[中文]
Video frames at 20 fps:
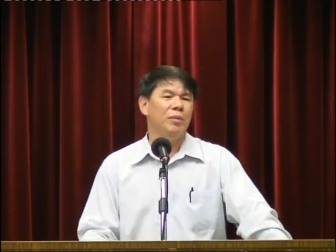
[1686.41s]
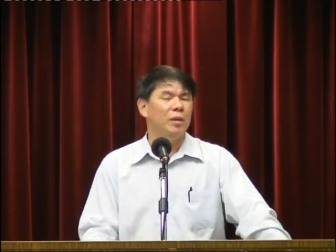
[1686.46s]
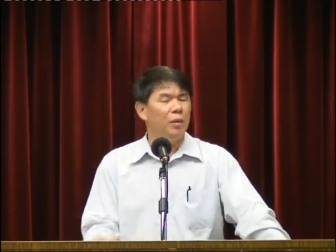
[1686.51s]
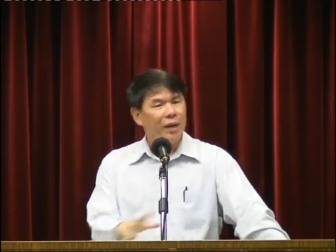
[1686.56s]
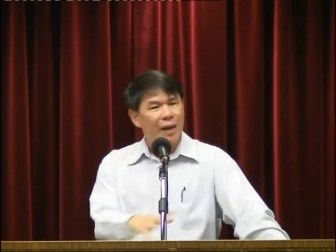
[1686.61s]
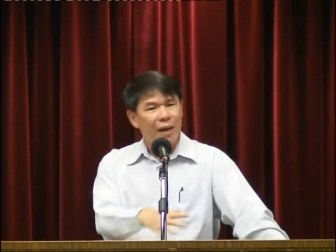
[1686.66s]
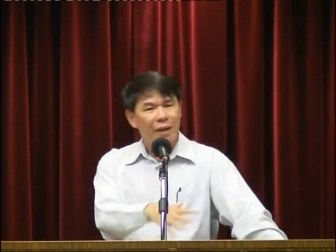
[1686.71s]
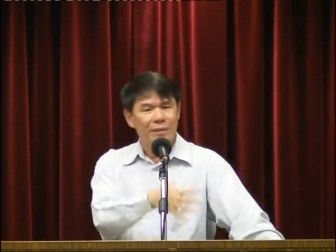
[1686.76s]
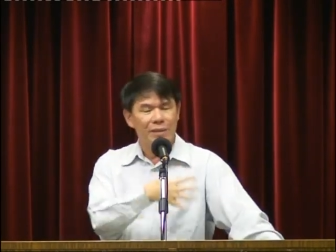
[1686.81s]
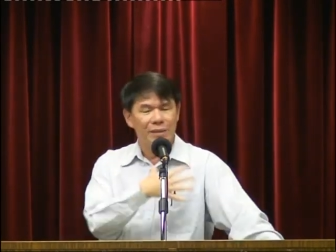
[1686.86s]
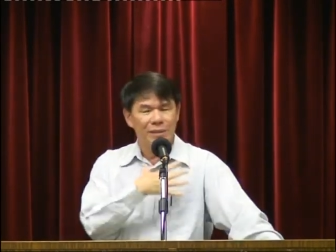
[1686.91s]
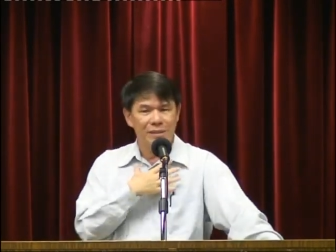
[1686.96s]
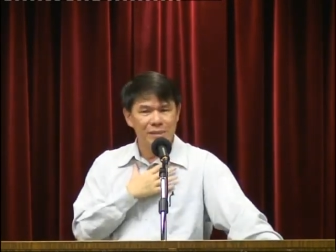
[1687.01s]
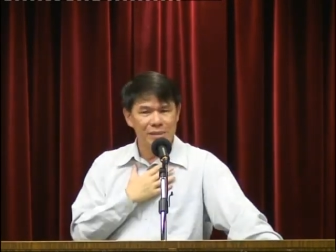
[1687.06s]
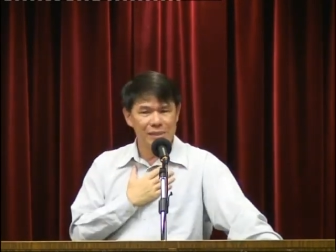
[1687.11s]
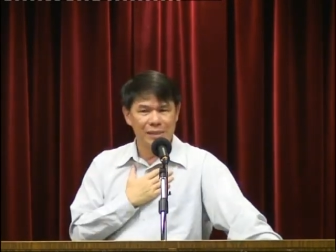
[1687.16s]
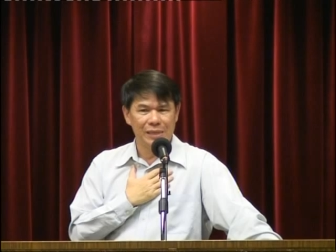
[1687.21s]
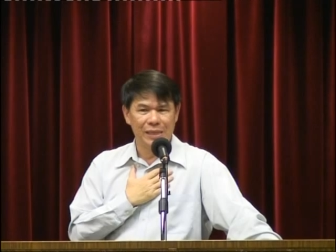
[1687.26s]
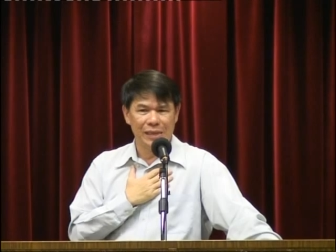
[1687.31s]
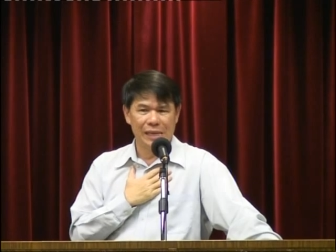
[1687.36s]
你会看见自
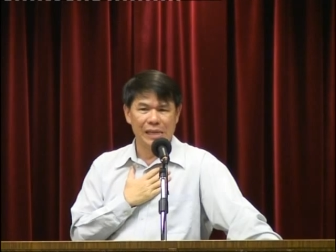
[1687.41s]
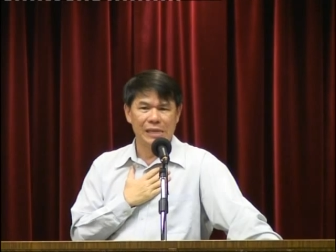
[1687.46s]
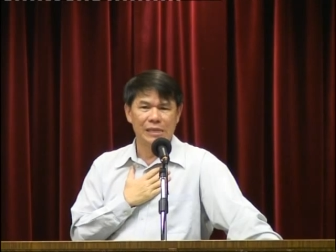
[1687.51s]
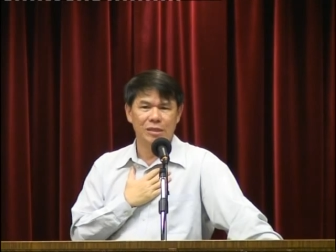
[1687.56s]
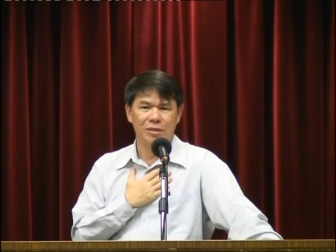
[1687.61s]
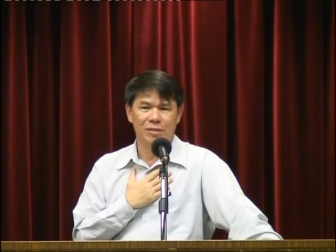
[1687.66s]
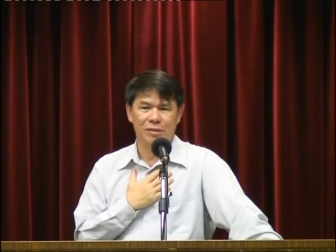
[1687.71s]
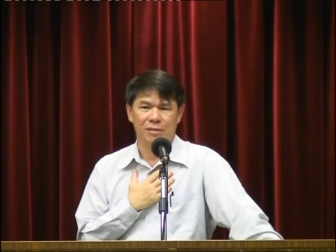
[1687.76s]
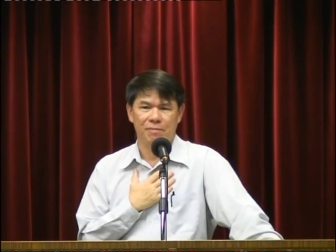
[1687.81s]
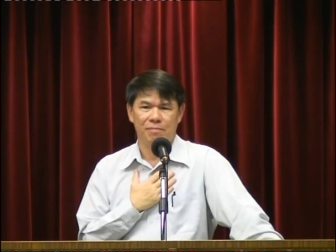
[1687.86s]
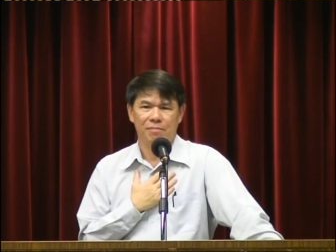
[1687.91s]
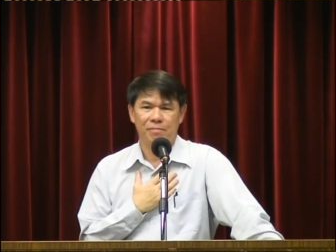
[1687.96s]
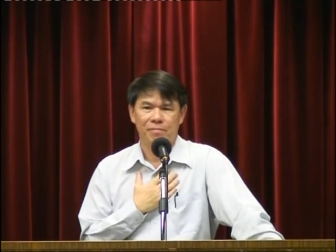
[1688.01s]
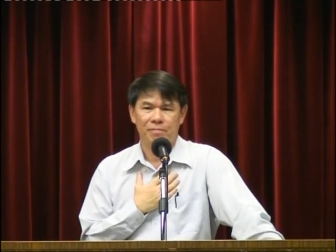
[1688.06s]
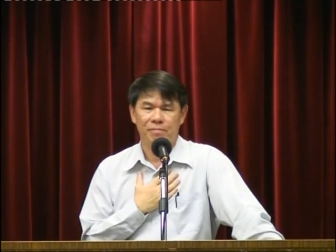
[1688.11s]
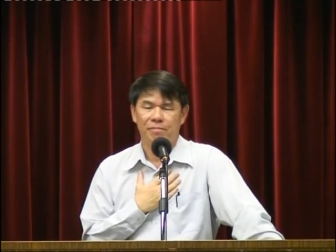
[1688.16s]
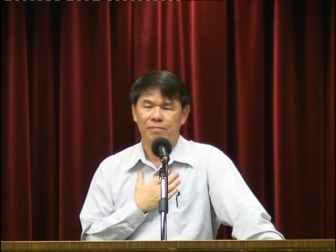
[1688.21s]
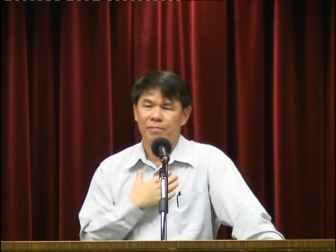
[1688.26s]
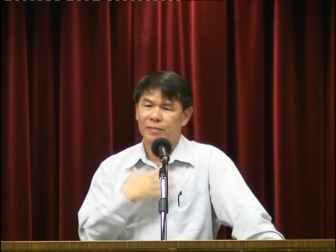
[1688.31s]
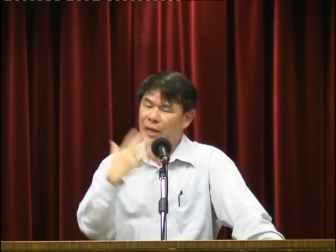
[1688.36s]
己的影子，
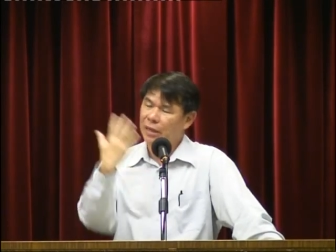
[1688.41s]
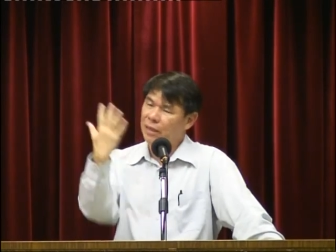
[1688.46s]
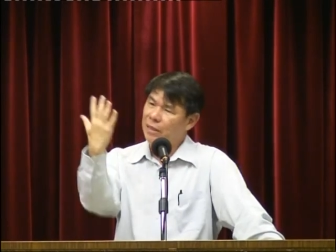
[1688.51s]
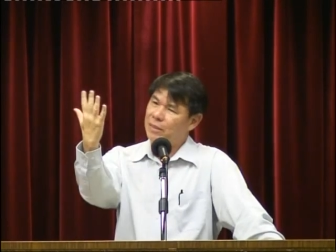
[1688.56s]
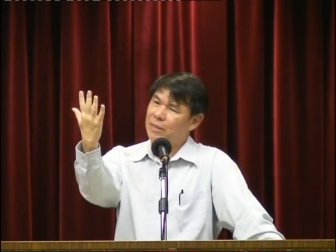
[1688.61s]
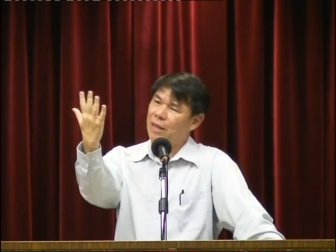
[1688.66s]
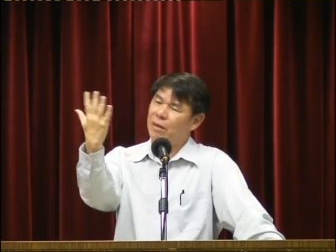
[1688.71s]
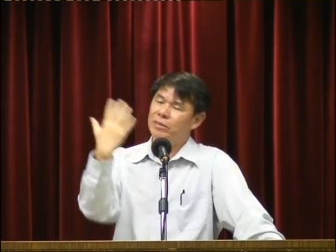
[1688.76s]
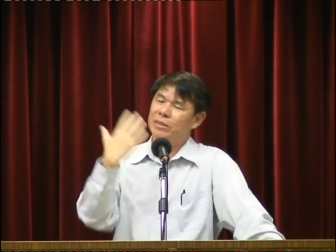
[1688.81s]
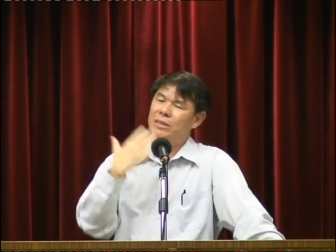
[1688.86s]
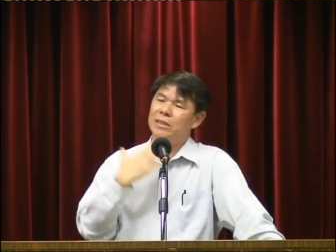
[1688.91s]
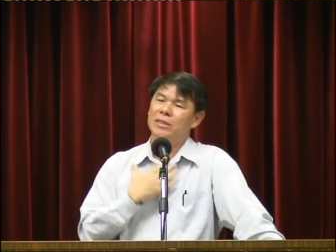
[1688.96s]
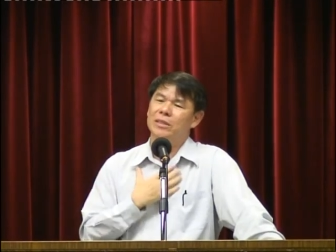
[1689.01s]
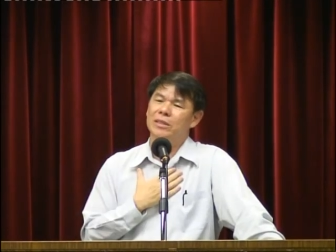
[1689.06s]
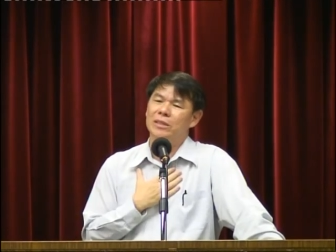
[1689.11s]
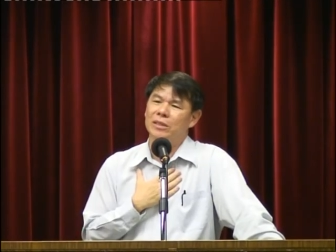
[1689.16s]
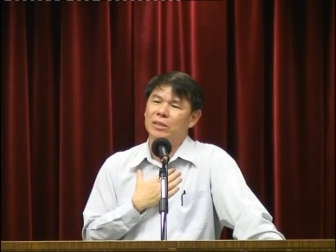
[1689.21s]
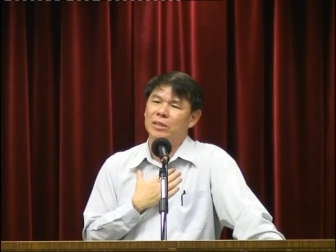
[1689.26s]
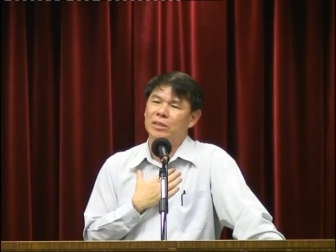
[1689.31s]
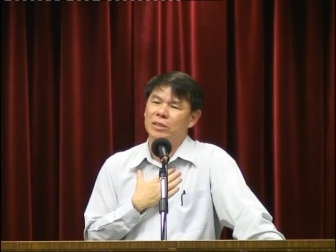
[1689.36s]
当你照镜
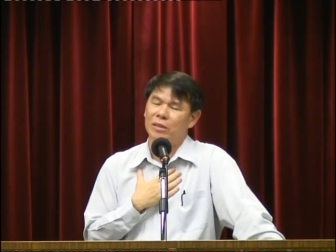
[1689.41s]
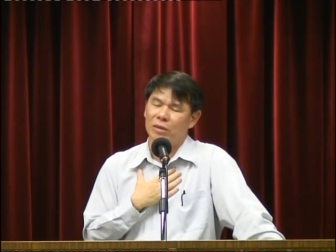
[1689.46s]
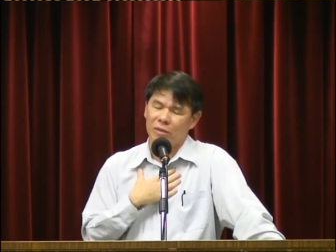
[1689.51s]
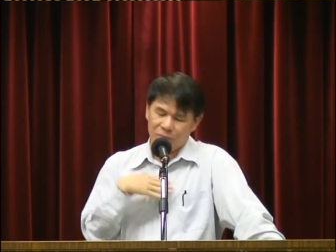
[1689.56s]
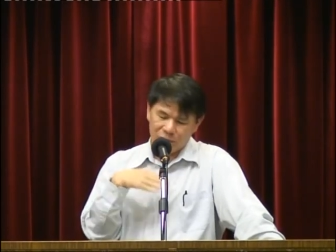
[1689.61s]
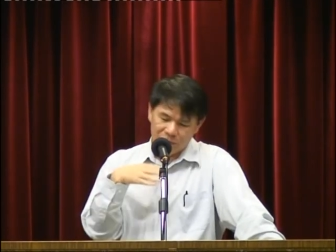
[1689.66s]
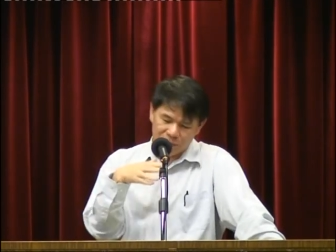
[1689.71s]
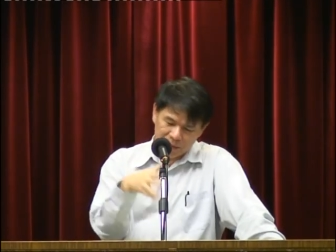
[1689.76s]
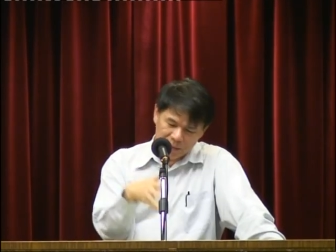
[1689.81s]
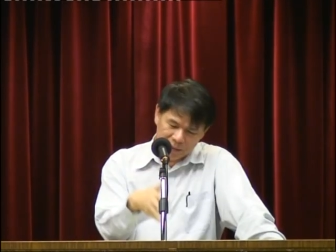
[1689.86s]
子的时候，